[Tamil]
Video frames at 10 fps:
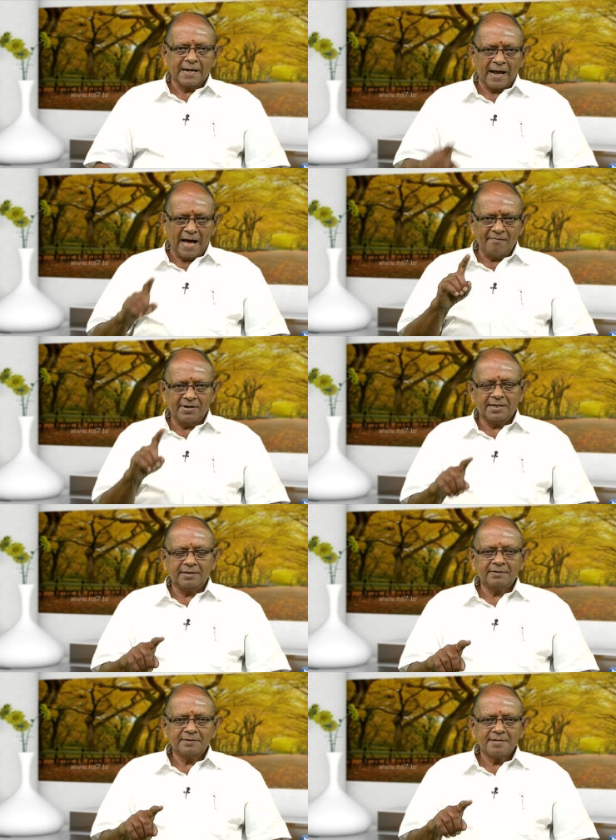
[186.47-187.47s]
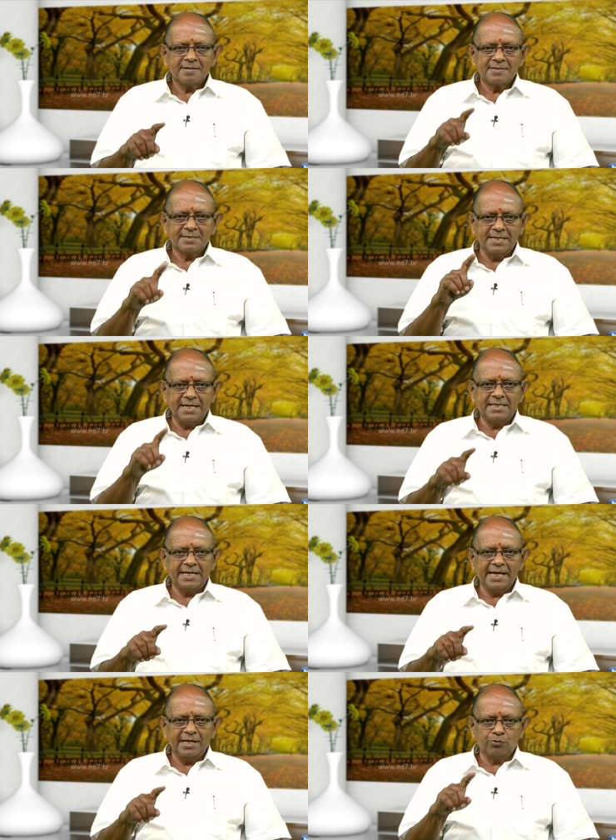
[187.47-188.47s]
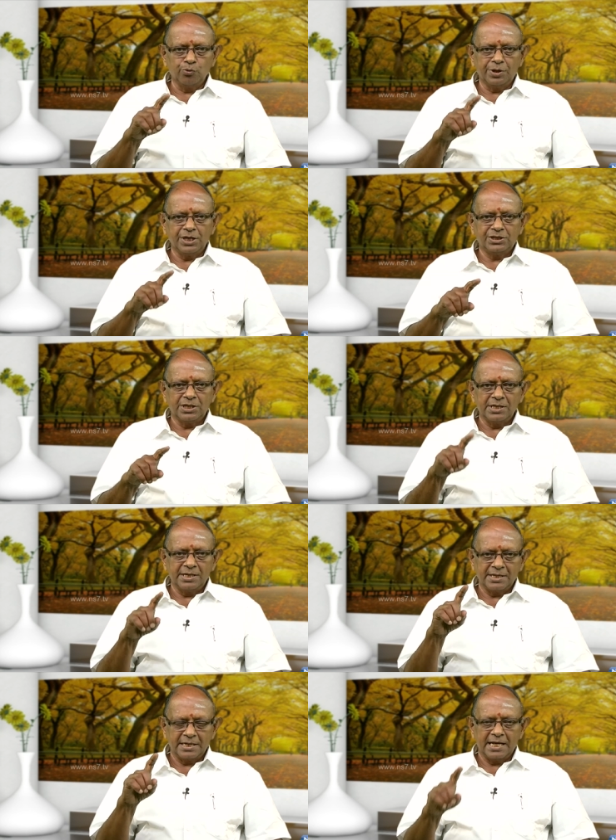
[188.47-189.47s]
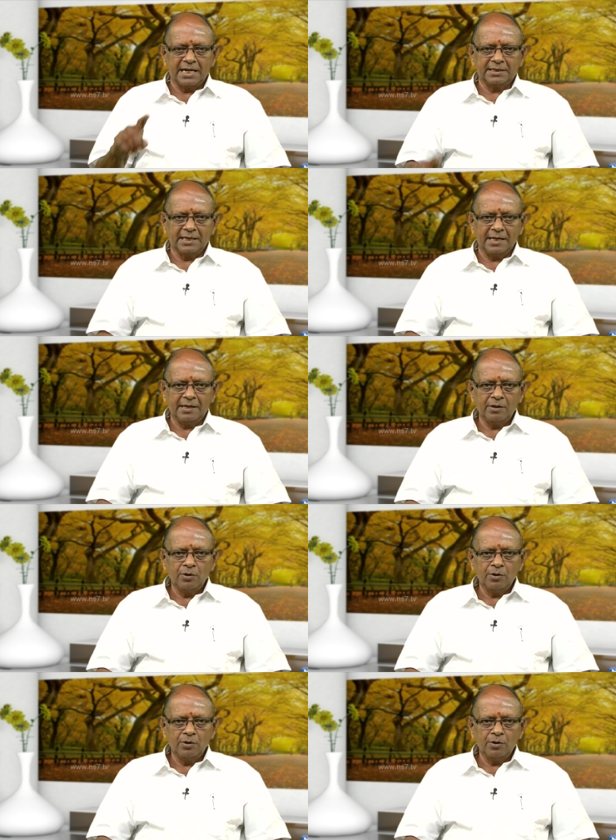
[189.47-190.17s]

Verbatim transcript: ராவணன் சீதையை தூக்கிச் செல்கின்ற நேரத்திலே